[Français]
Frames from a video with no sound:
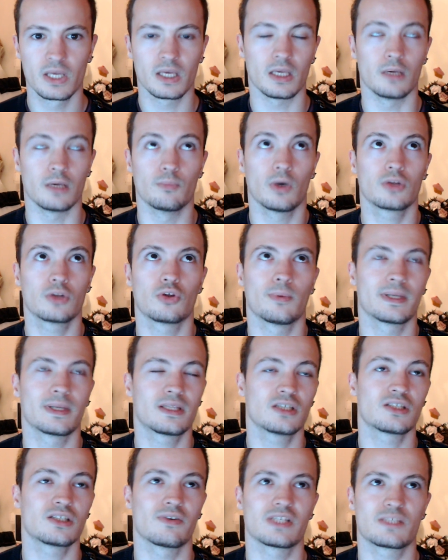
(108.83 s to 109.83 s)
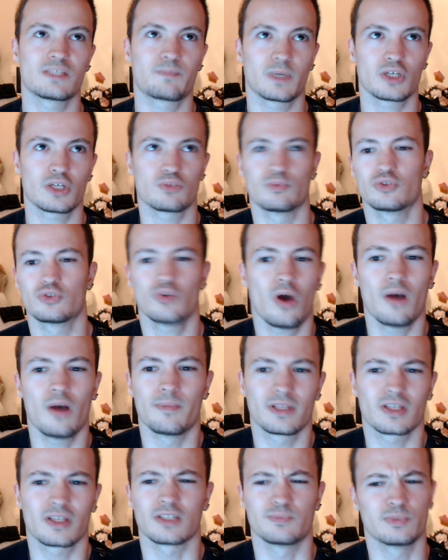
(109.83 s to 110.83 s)
Et moi, dans ma tête, j'avais espéré, je me disais, oh, mais
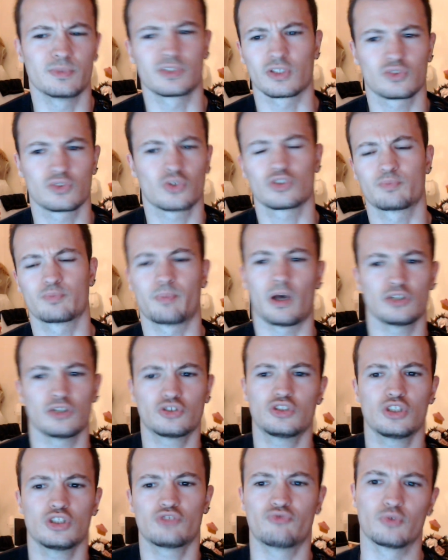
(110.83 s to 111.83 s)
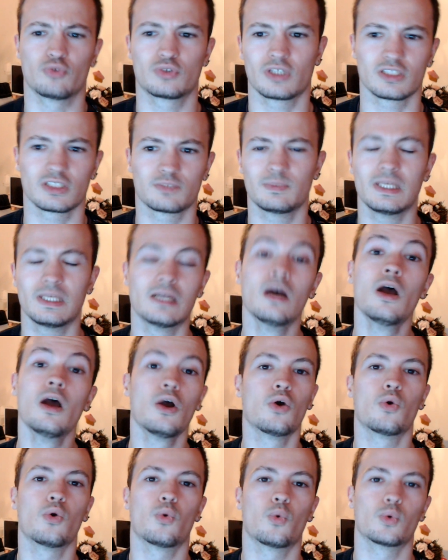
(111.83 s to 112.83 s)
13 500, c'est pas assez, je veux 15 000.
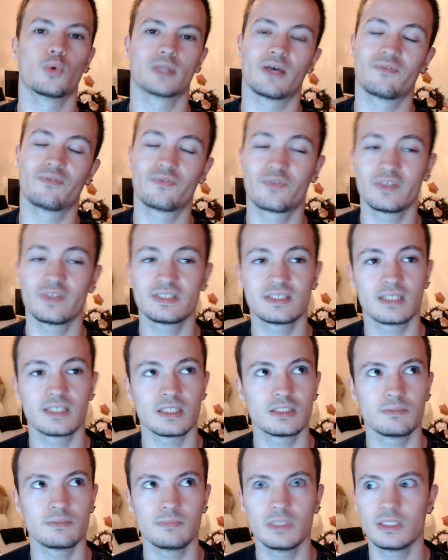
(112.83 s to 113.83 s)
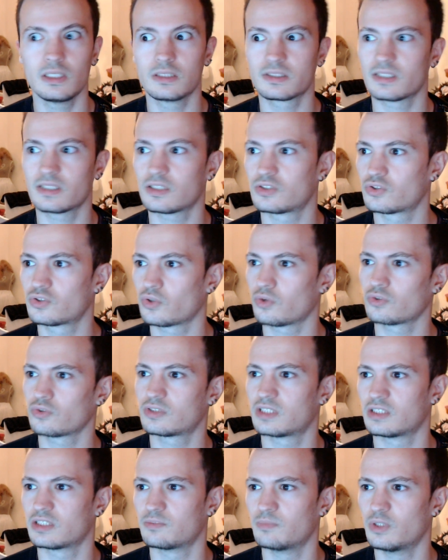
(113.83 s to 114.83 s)
On a fait 16 700,
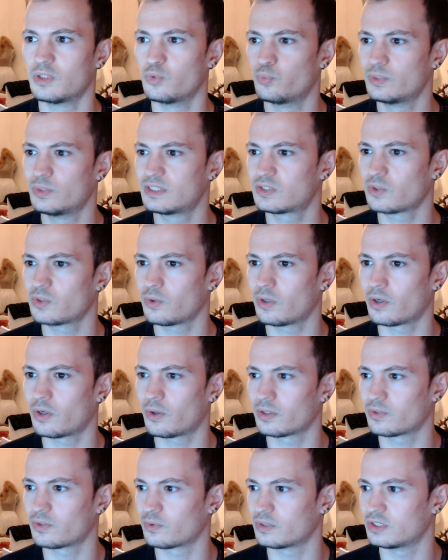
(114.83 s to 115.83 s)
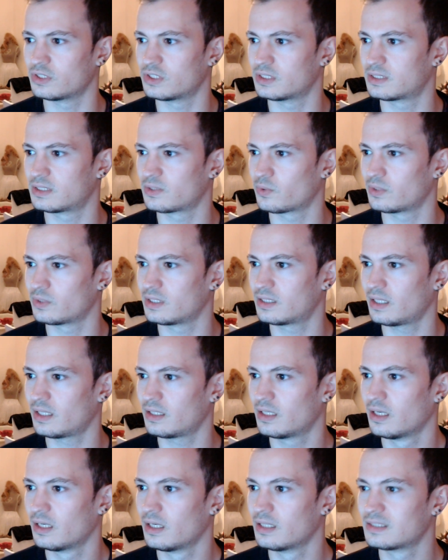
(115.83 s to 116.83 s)
16 800, alors attendez, j'ai ça en détail.
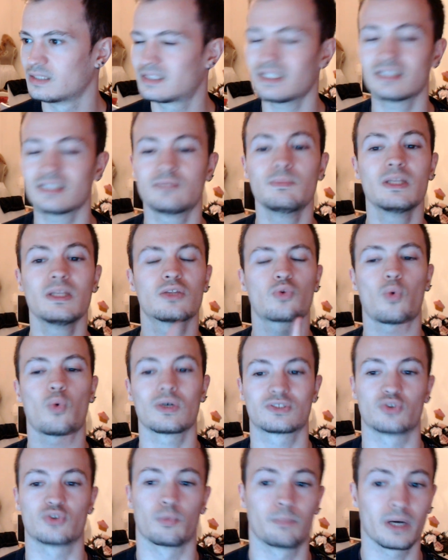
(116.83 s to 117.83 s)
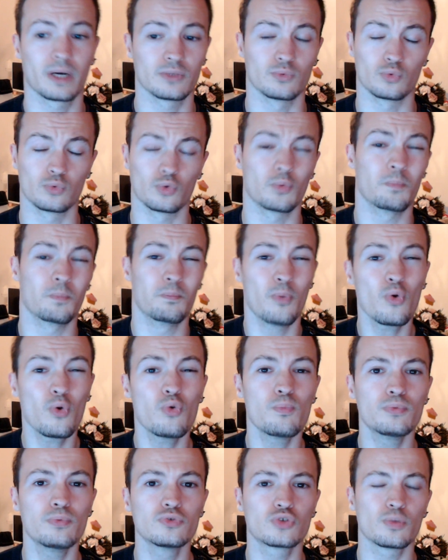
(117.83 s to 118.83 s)
16 300, pardon. Donc beaucoup
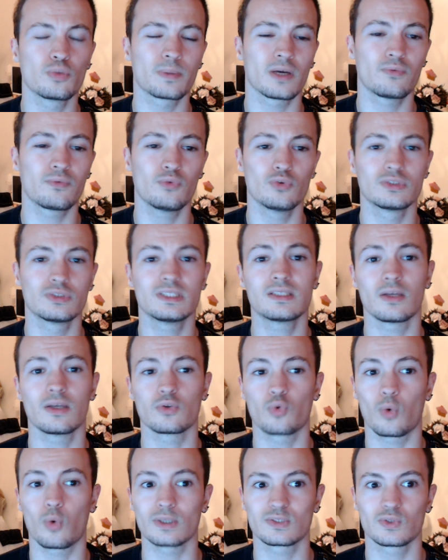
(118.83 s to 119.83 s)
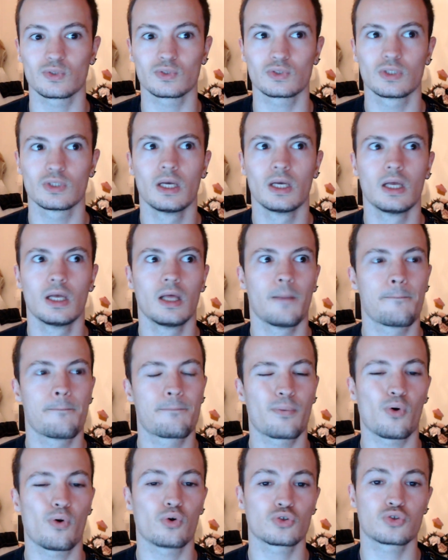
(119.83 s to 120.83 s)
plus que prévu, le site a une croissance
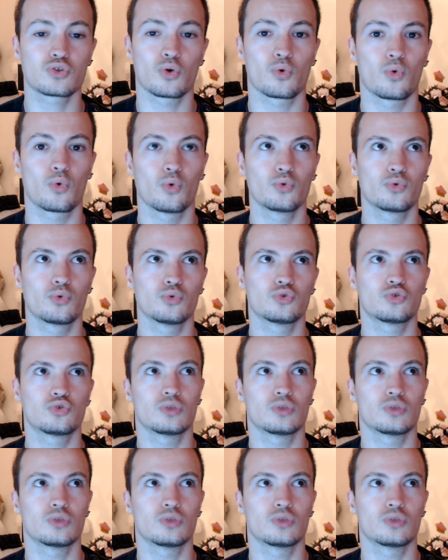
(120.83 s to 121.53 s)
proche en gros de...